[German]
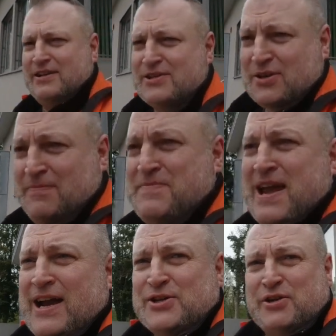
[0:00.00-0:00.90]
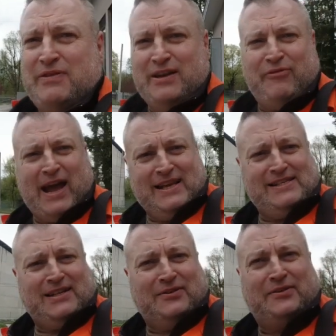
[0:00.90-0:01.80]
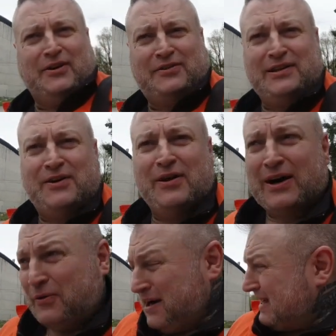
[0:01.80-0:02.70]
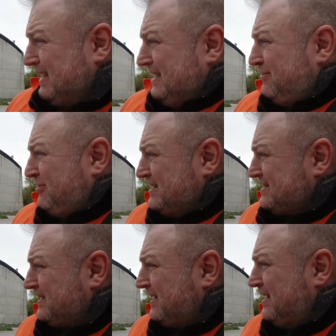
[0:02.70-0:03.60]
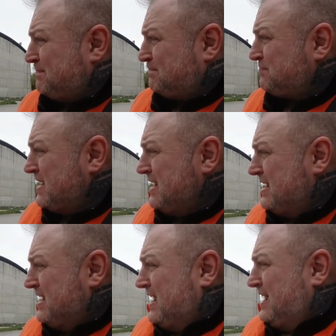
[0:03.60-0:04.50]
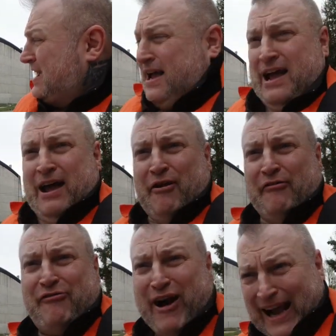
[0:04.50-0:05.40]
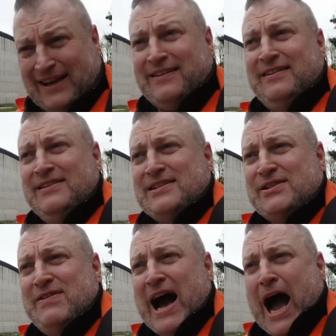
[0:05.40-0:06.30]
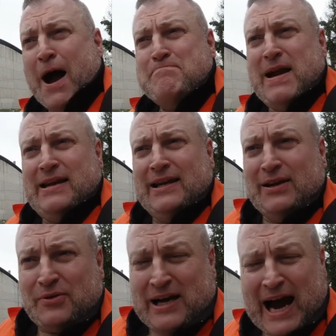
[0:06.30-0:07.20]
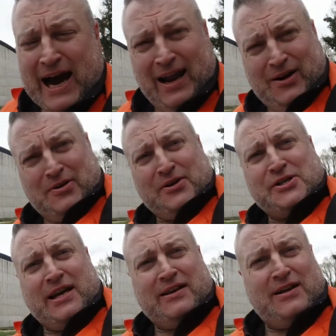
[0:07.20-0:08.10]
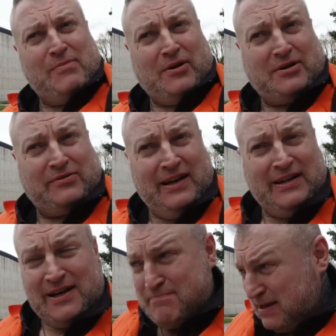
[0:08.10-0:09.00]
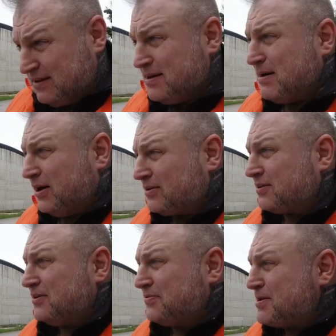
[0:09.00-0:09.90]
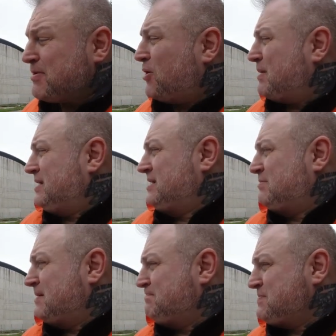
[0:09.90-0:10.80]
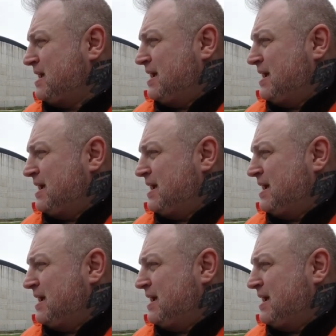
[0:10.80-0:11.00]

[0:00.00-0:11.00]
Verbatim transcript: halt so schon wieder fleißig und hat die Corona-Regeln festgehalten. Fakt ist, wir haben einen Lokalaugenschein gemacht, weil ich hier mit dem Auto und dem Roman hier bin.